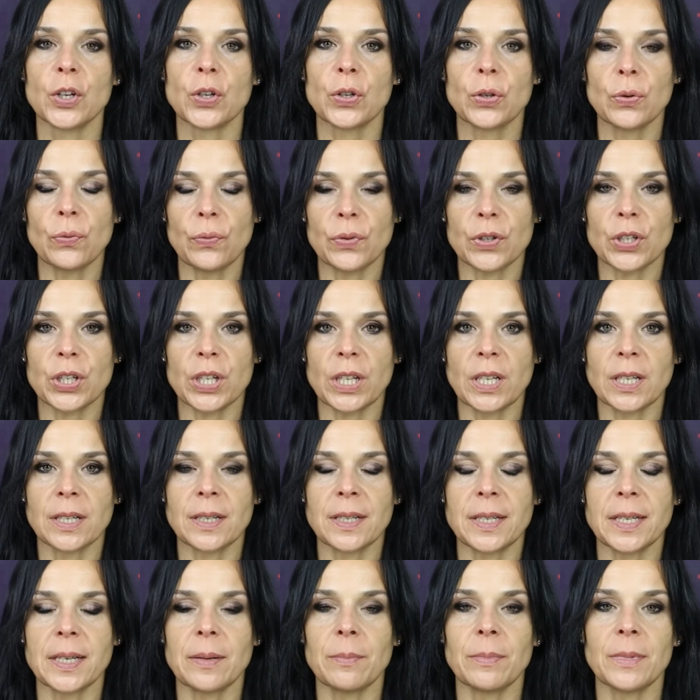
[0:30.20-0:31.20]
zu
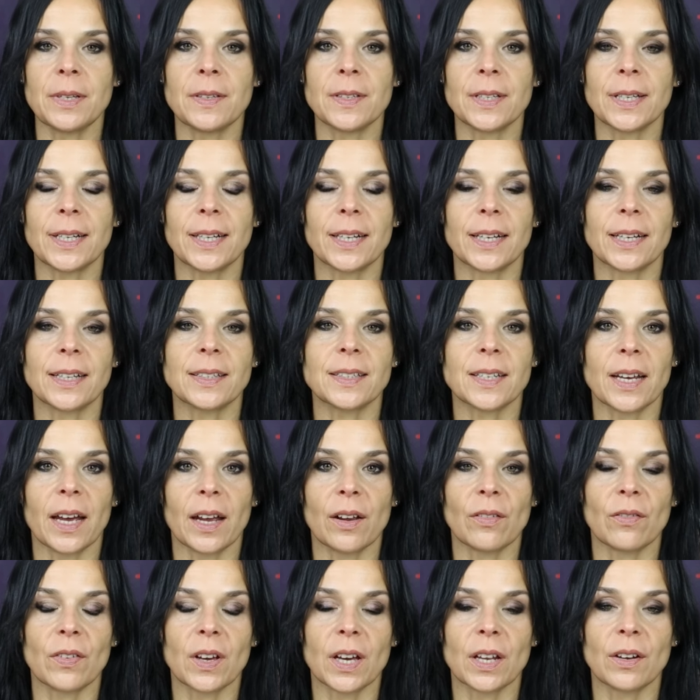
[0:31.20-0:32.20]
verschiedenen Themen, die sich gleich
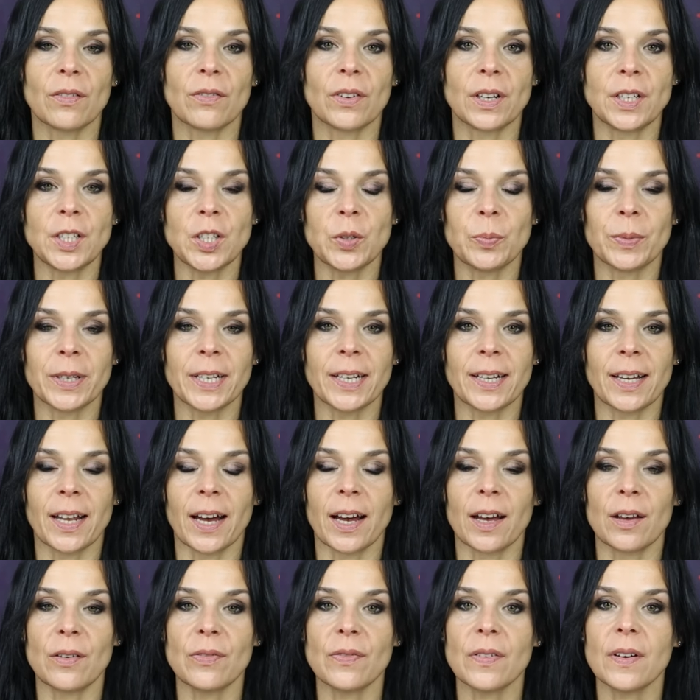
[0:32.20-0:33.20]
zeigen werden, wenn ich mich
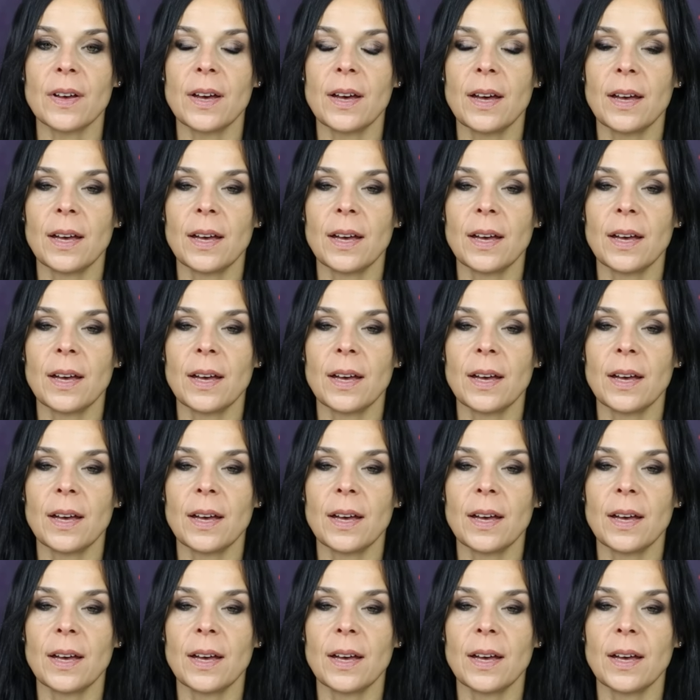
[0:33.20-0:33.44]
live